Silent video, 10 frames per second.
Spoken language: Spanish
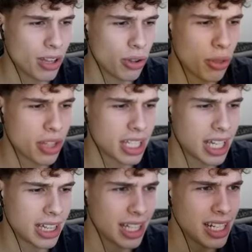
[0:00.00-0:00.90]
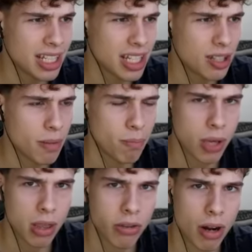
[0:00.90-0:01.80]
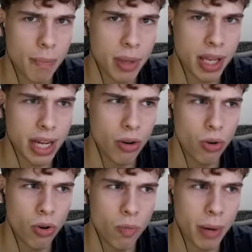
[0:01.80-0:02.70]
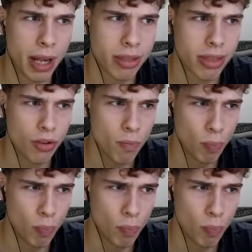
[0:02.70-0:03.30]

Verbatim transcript: Entonces, ¿qué tal si empiezo a picar oro Para hacer un